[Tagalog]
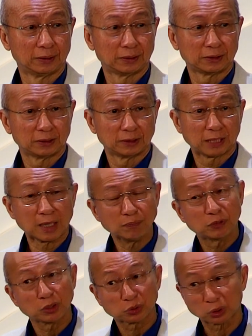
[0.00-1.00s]
pagpipigil
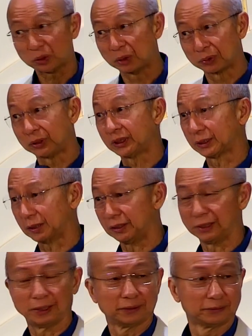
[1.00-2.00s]
sa sarili sa lahat ng
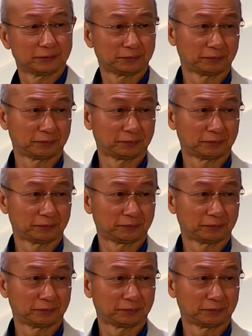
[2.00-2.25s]
bagay.